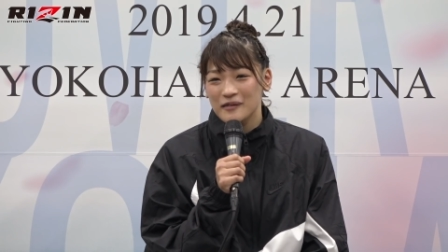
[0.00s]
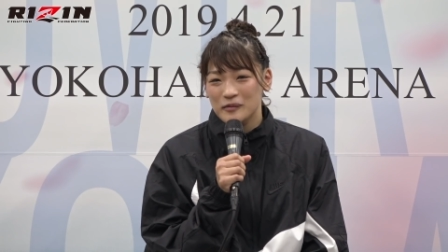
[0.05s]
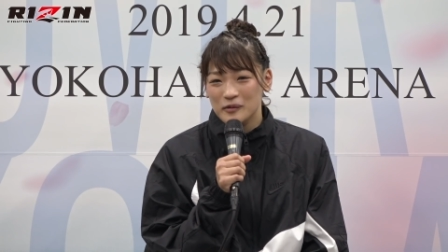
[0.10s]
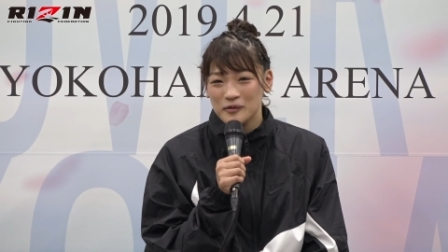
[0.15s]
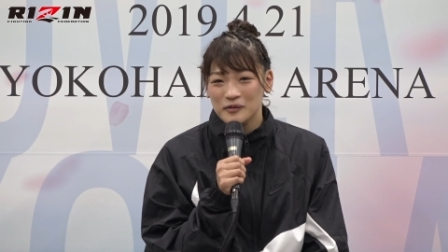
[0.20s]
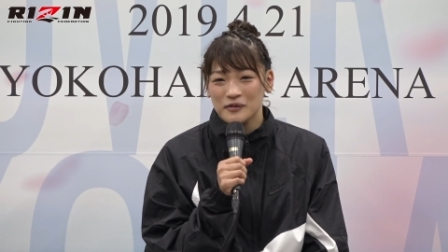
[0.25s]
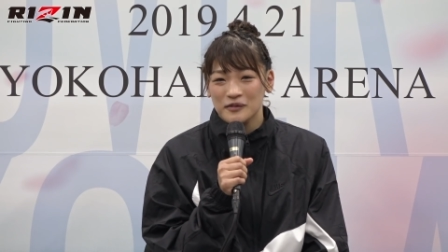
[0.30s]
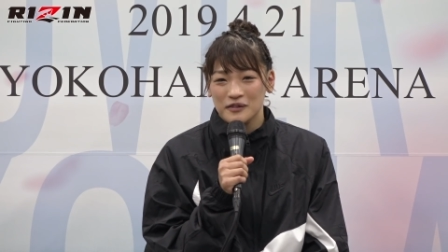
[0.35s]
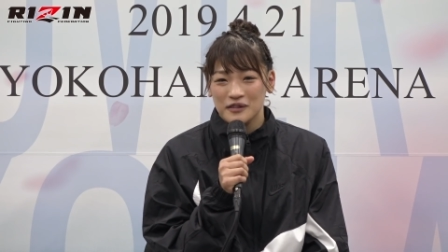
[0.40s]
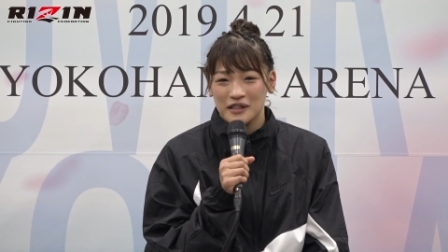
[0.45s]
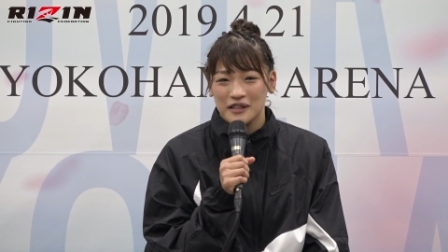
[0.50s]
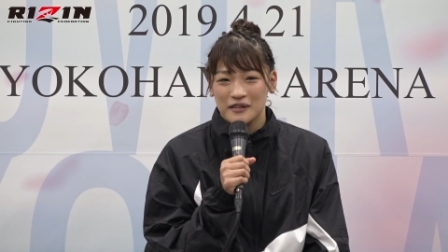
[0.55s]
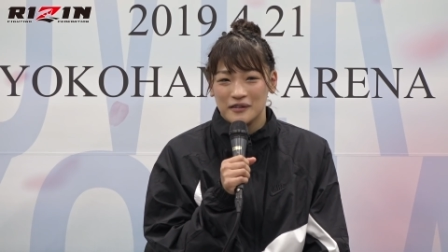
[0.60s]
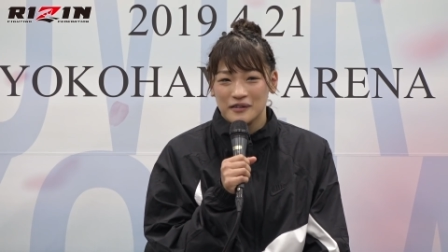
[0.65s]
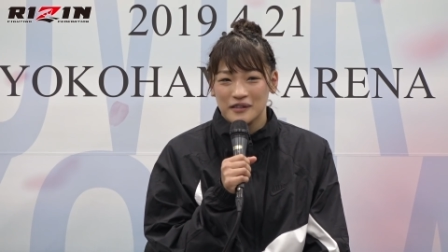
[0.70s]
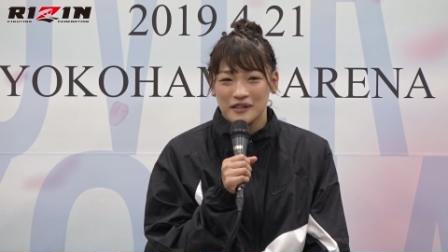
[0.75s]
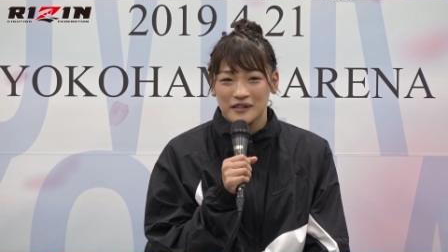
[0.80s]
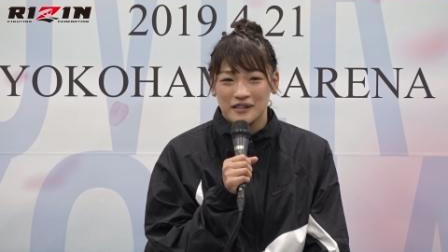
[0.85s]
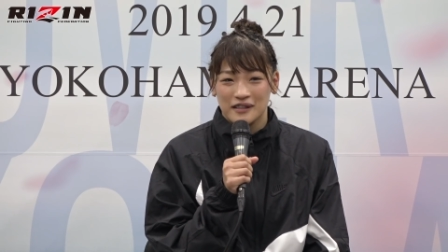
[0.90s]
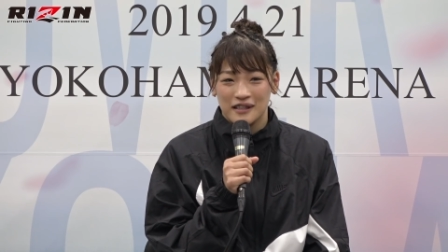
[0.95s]
もう本当に
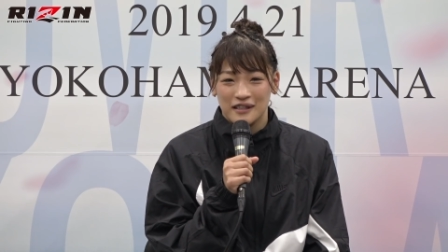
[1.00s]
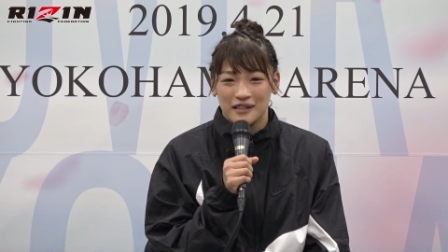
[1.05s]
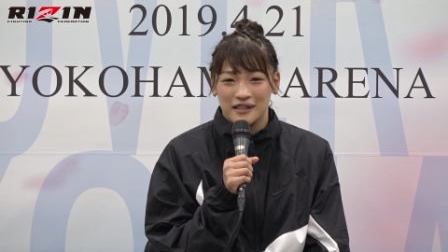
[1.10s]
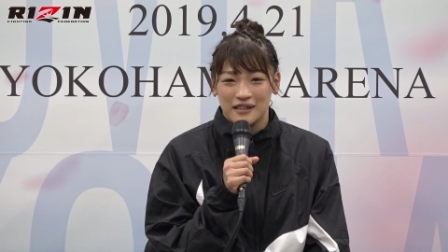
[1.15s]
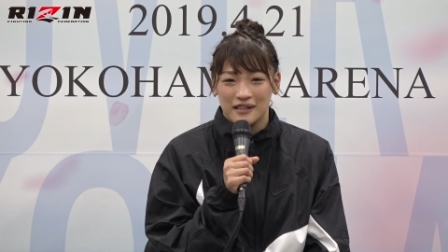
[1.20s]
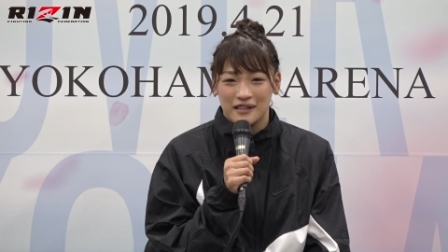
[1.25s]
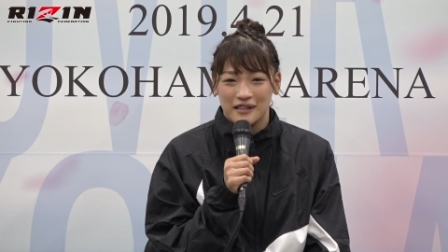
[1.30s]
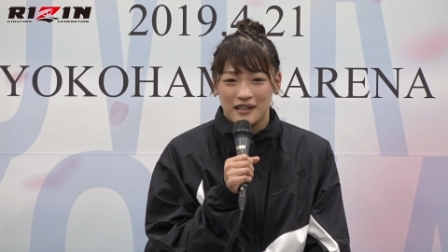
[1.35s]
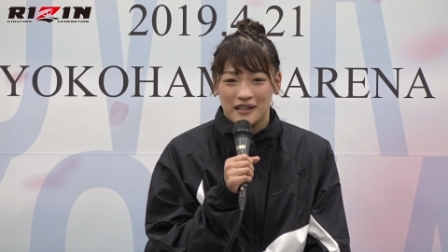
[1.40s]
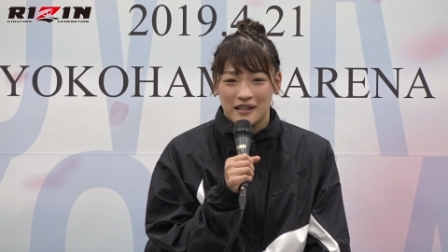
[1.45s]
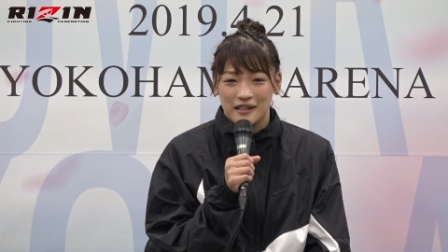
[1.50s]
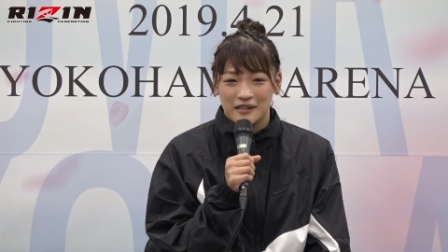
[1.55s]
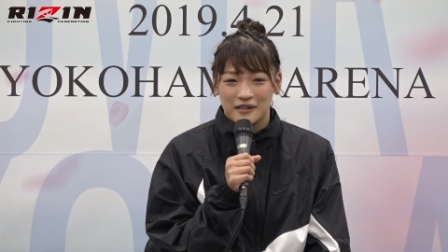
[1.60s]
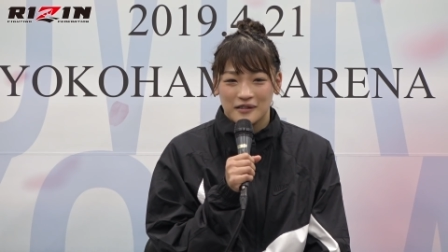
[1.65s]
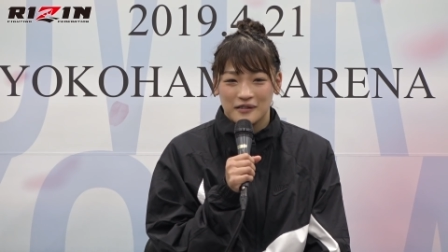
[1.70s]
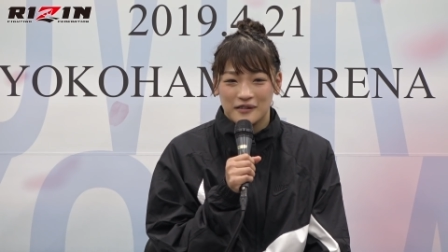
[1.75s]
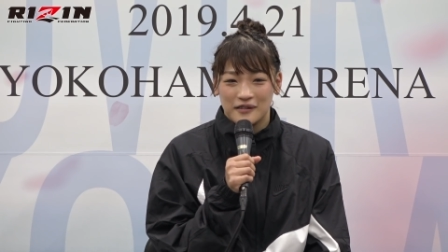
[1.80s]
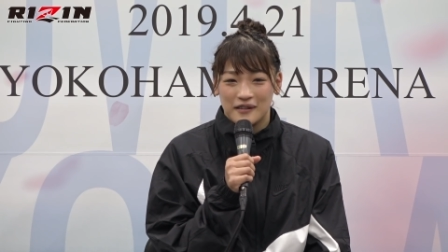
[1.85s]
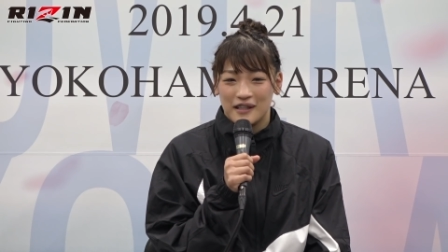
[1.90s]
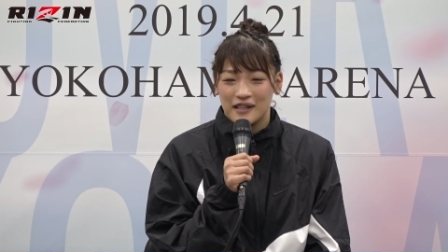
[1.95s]
お客さんに
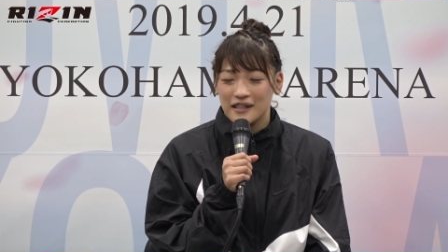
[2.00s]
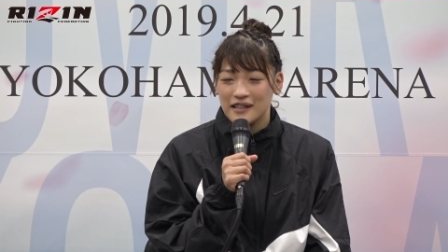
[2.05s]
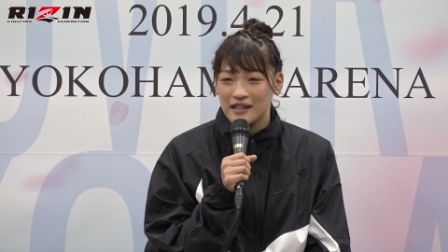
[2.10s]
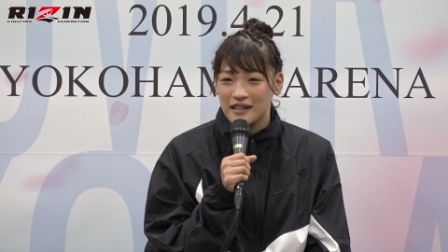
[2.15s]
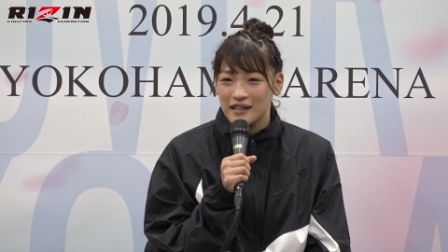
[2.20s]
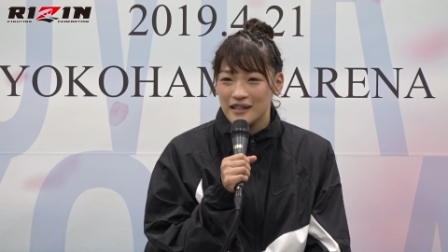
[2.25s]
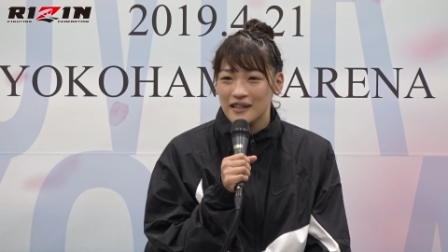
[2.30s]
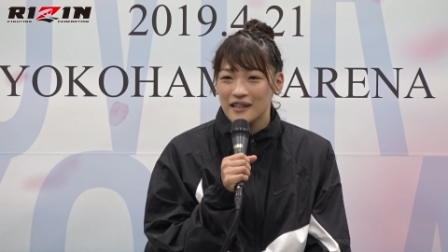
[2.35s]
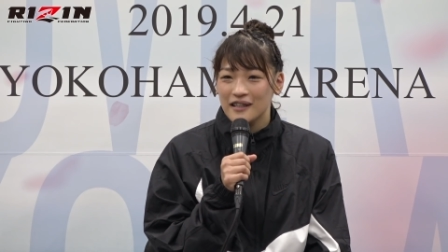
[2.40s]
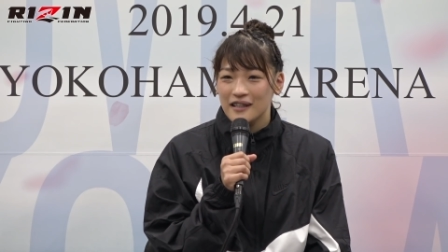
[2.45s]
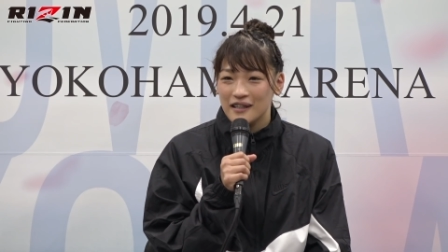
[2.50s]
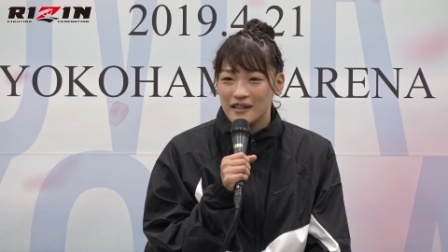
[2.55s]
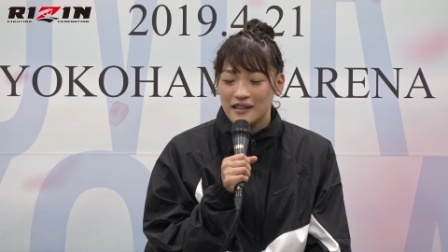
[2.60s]
救われた